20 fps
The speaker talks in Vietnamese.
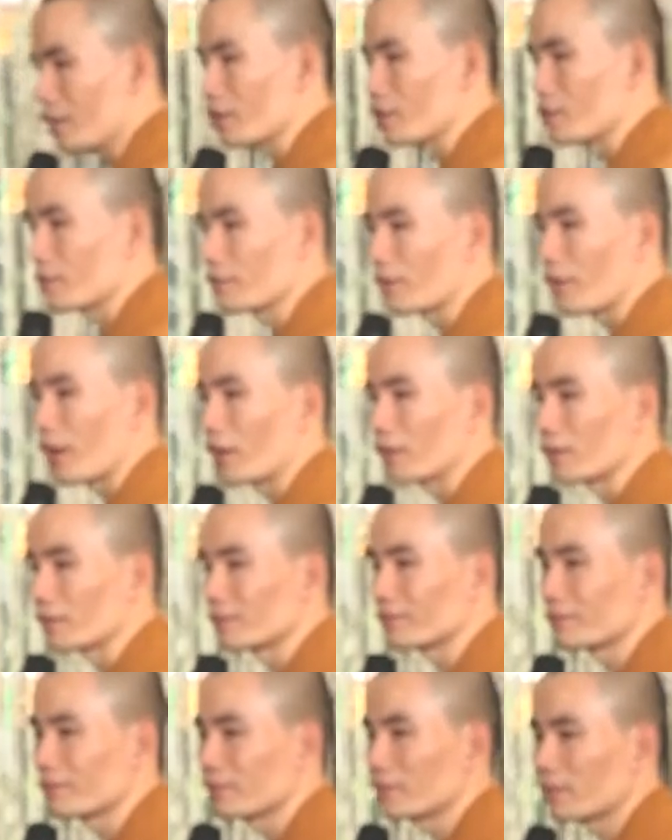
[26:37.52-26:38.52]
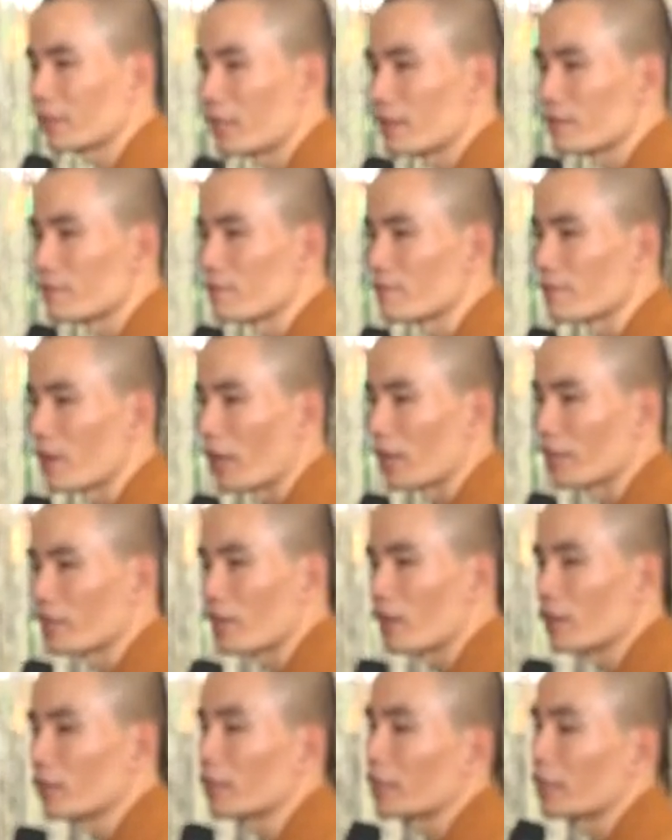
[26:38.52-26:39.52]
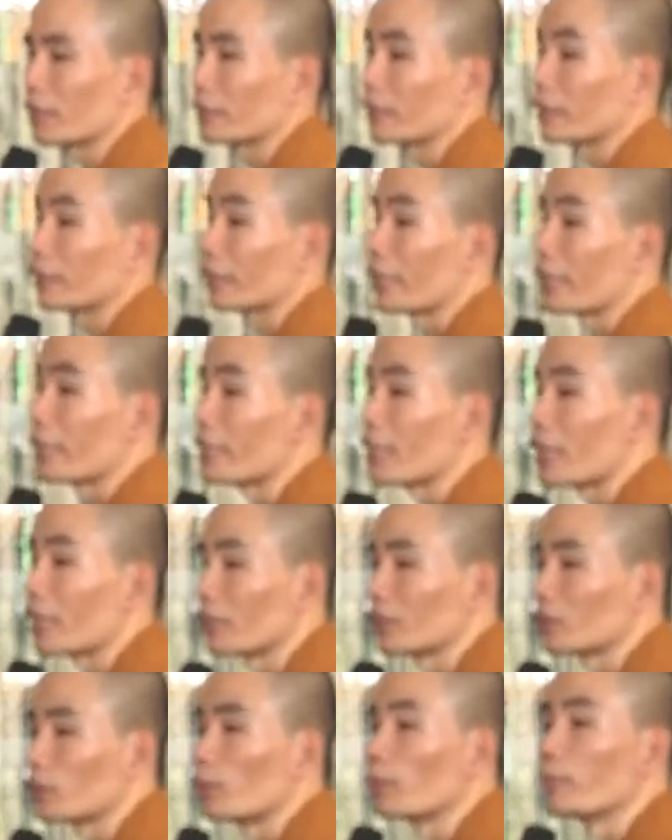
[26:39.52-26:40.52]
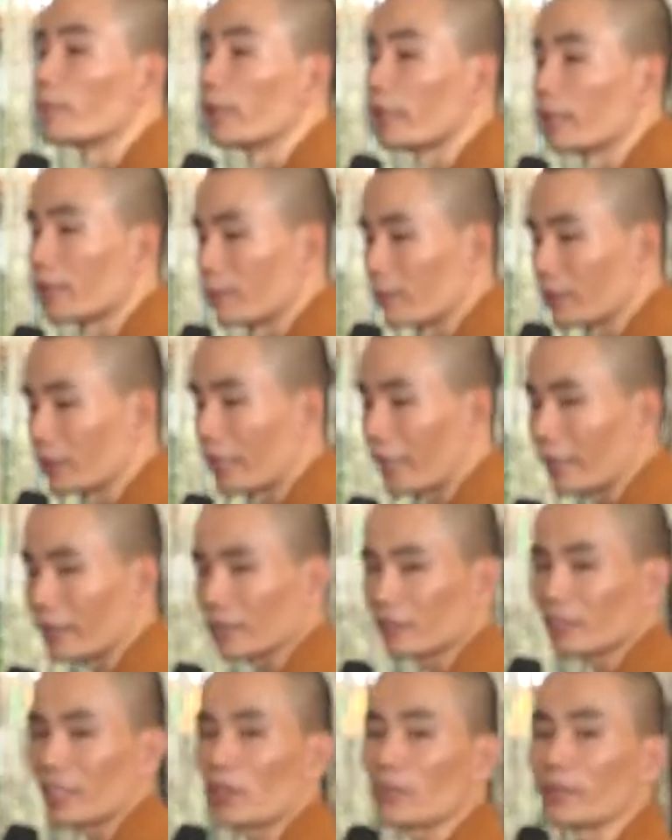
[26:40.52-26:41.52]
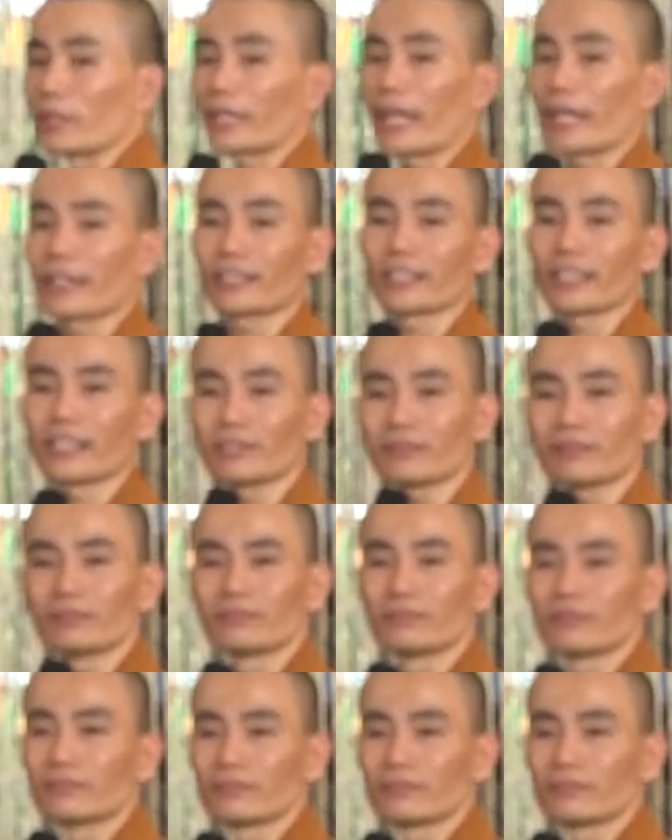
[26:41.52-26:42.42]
chân vào, và đó là cái nhân của mê. Mình thấy con sâu mình cà chân không?